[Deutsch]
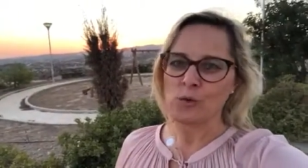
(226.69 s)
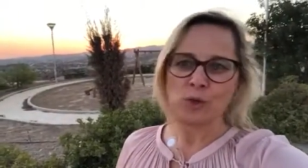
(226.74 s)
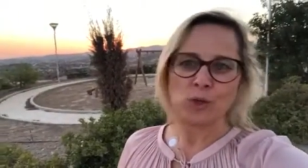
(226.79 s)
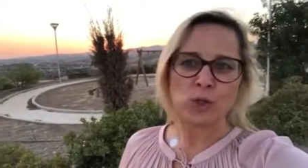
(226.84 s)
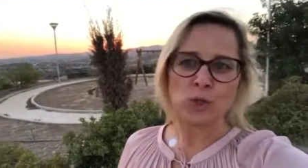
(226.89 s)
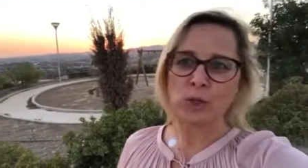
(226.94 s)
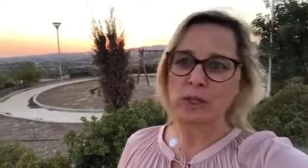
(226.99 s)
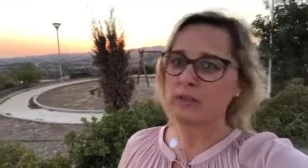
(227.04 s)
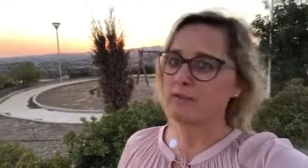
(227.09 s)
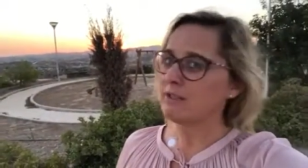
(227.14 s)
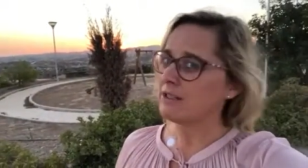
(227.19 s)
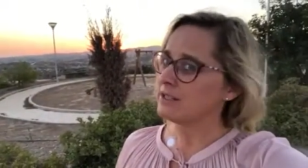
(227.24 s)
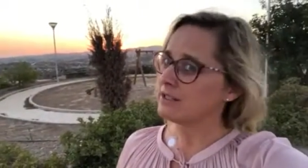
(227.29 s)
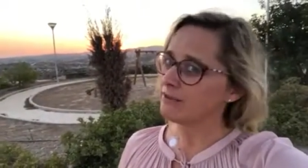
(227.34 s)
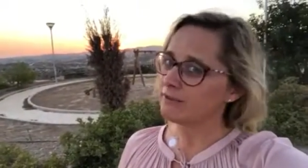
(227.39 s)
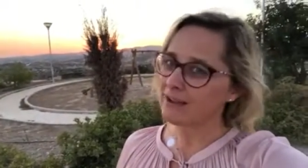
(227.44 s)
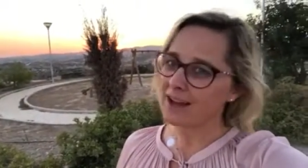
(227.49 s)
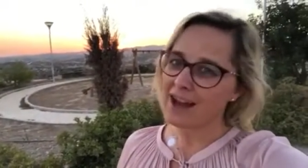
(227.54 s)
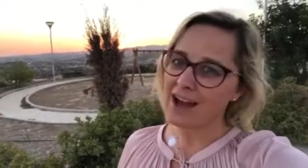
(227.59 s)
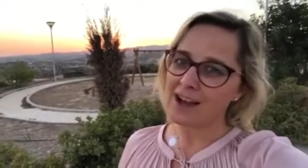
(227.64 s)
Wenn du noch
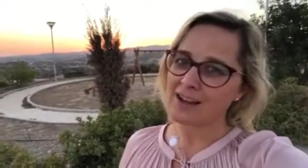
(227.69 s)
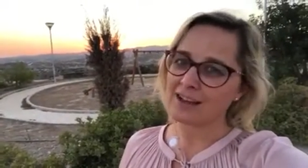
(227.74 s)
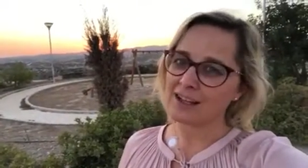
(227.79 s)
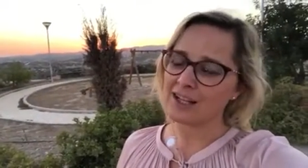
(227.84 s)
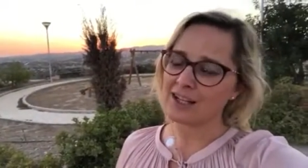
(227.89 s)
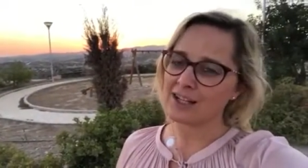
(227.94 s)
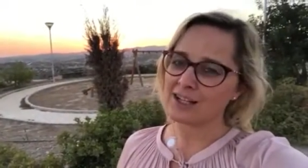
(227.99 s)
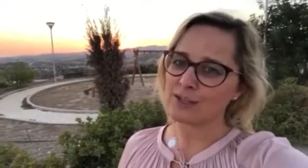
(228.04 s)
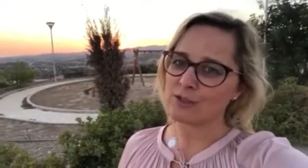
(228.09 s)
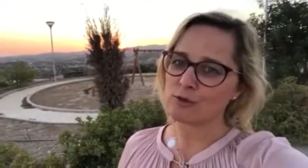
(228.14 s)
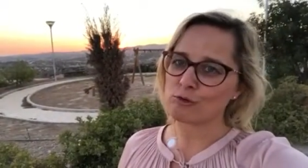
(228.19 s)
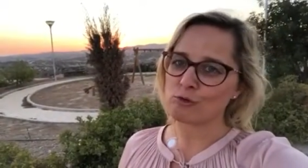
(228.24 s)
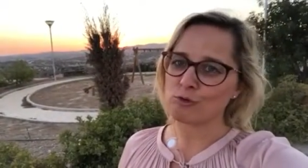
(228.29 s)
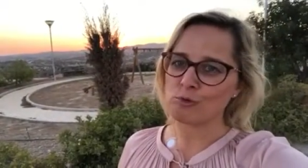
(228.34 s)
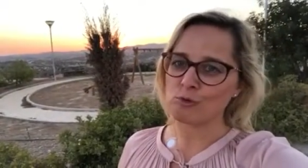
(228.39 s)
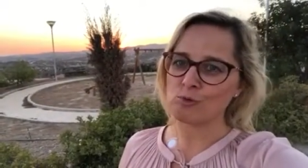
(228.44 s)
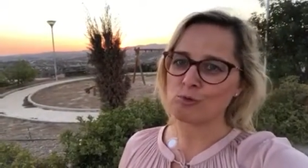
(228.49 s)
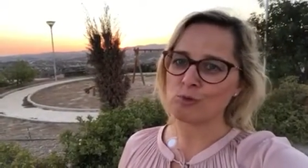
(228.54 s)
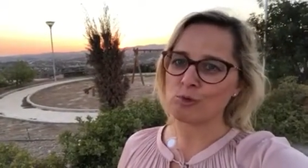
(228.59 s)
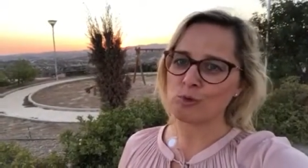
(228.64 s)
irgendwelche Fragen
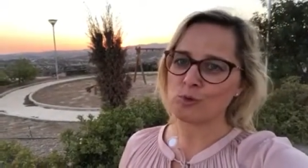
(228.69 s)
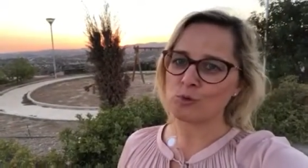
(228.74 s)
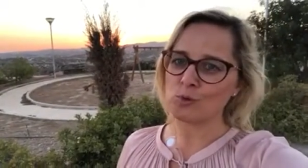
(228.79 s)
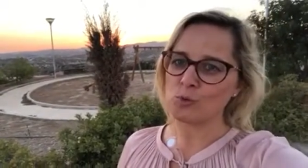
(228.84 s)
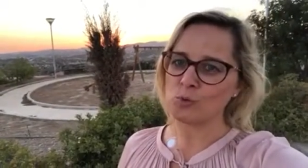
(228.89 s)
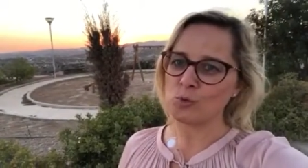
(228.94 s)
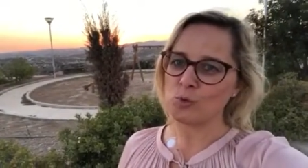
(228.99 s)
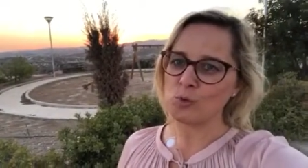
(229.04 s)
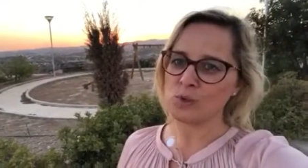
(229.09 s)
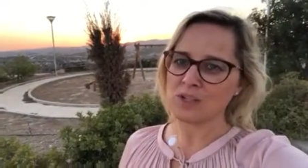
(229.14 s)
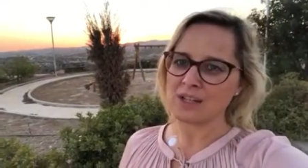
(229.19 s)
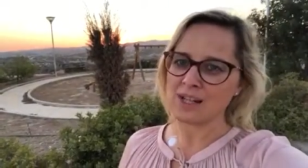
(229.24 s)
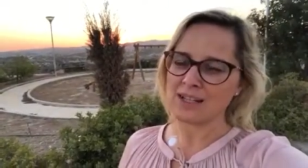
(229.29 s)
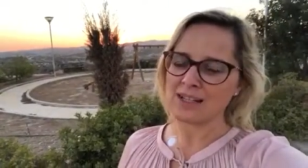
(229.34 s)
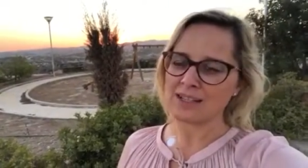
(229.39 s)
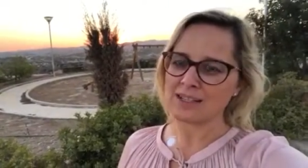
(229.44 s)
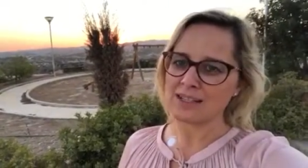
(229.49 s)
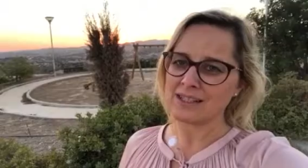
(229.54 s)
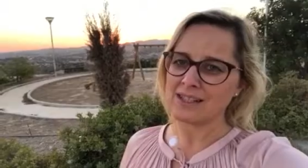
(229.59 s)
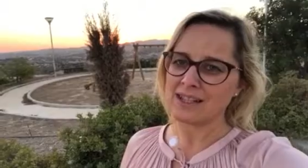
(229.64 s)
hast, nur zu,
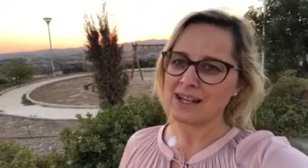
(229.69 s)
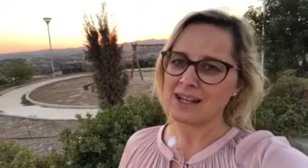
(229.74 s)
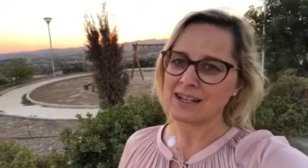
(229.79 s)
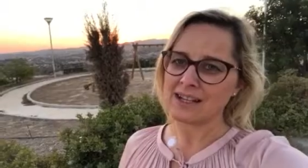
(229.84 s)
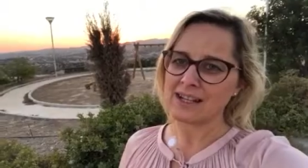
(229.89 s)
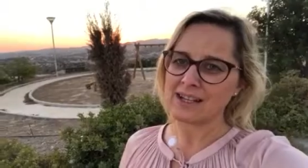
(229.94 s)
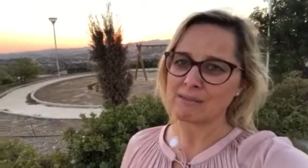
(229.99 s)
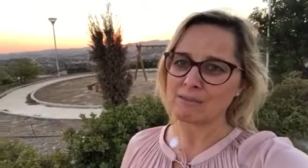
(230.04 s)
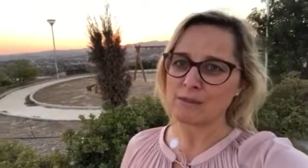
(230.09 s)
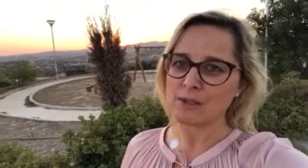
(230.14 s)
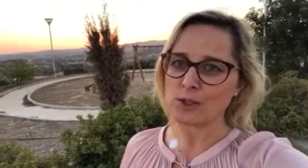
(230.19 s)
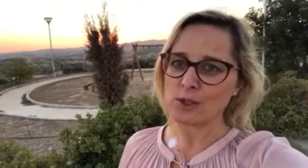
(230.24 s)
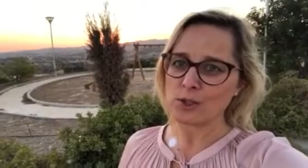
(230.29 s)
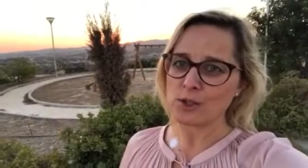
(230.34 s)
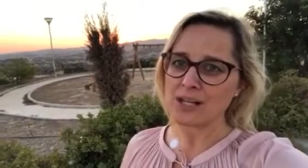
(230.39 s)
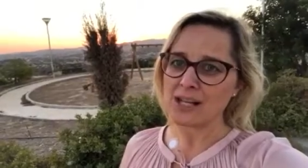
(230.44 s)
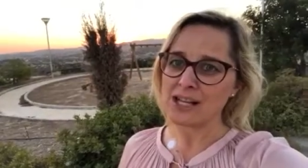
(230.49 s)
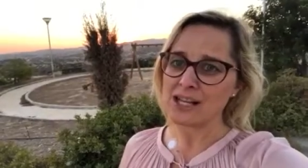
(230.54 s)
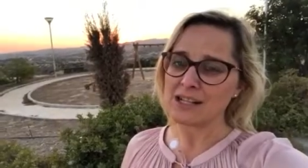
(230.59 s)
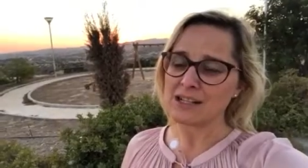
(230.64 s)
kannst du sie gerne an mich
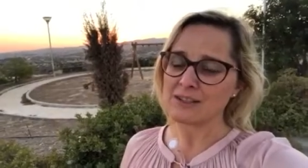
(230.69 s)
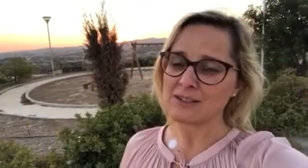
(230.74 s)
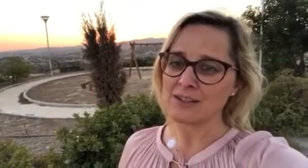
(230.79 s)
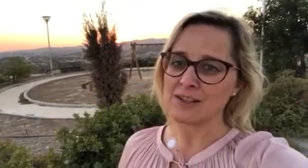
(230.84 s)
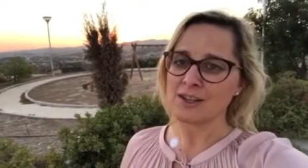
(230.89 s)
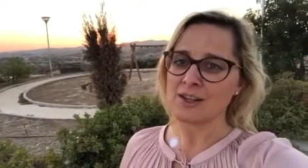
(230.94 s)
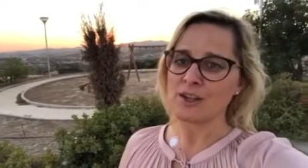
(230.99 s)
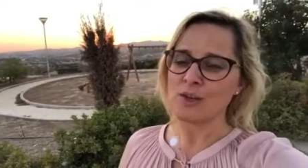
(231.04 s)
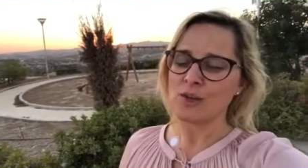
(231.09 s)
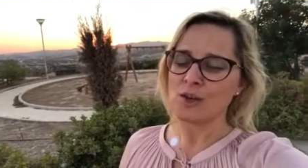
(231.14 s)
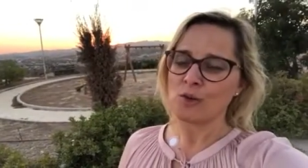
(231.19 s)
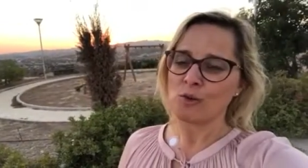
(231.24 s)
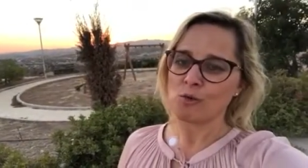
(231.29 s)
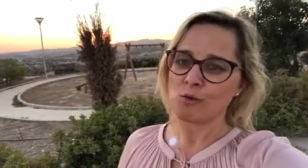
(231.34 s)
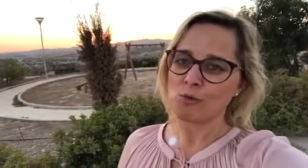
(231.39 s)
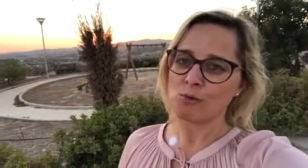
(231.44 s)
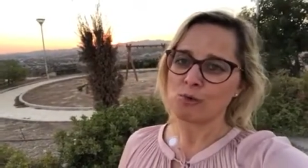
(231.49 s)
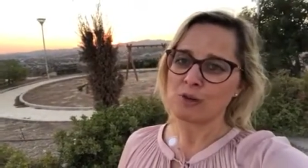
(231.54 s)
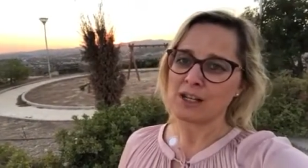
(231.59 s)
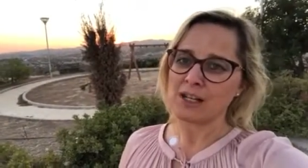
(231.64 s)
stellen
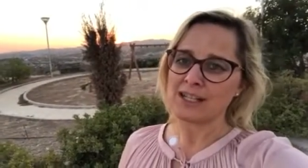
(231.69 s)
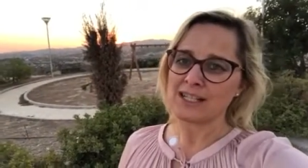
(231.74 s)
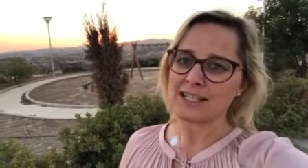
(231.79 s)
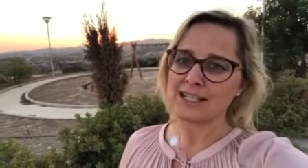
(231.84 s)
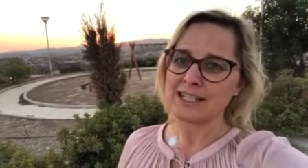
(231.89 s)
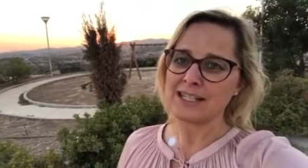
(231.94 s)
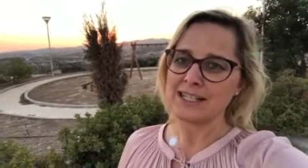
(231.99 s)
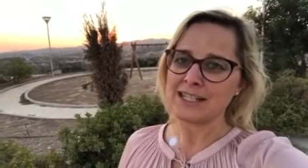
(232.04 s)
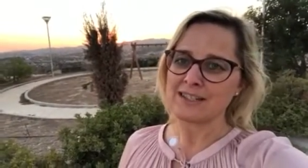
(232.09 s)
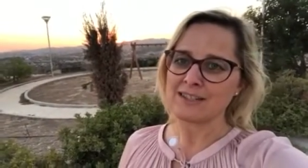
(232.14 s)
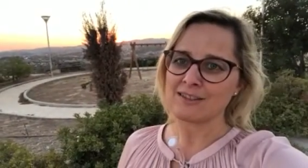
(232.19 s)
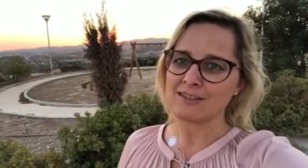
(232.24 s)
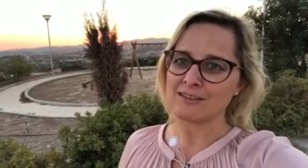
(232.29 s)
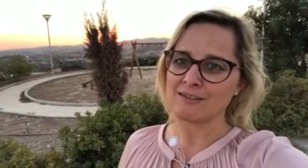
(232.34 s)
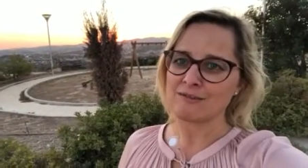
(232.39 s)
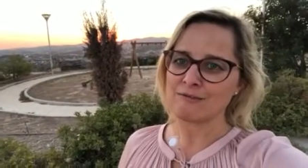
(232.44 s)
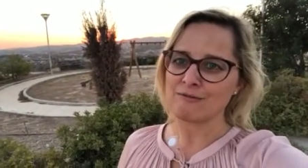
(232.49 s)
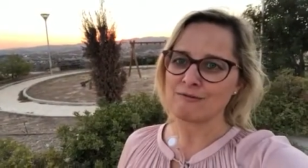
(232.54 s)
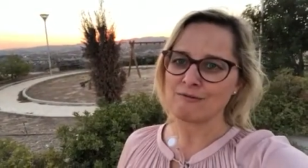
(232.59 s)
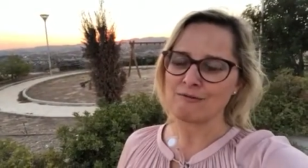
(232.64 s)
oder an
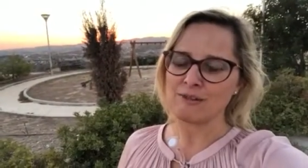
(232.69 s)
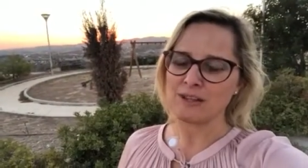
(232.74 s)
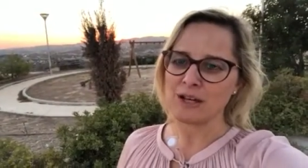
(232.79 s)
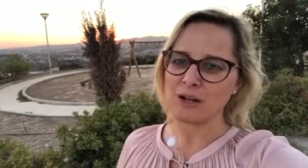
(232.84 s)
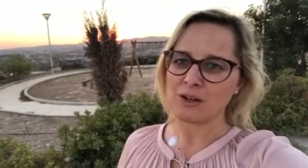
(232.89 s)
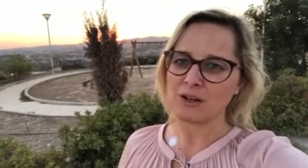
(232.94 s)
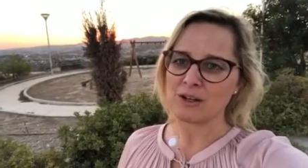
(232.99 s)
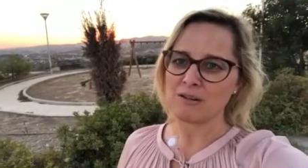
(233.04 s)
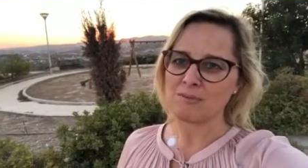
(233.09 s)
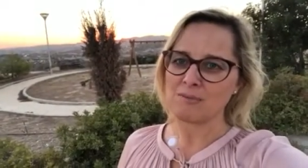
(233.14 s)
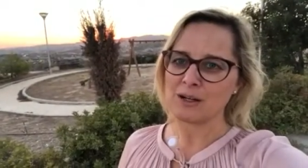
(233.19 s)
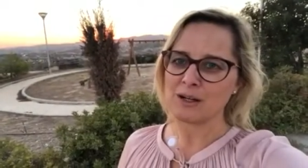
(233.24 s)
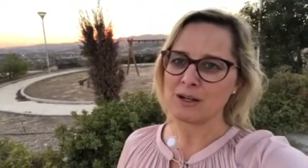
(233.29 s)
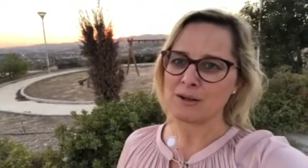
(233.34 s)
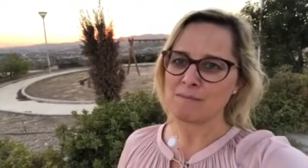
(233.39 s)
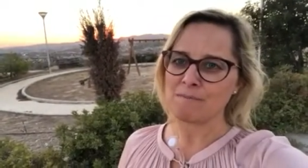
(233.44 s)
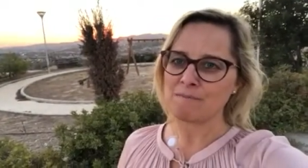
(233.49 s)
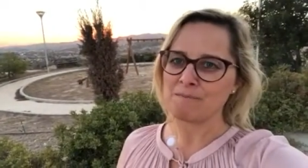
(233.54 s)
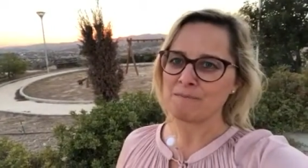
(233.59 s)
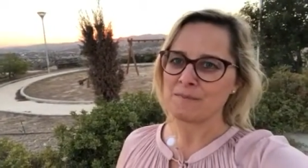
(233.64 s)
Liesen, wie auch
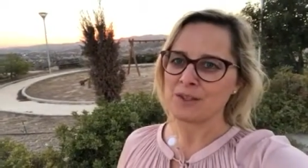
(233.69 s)
immer.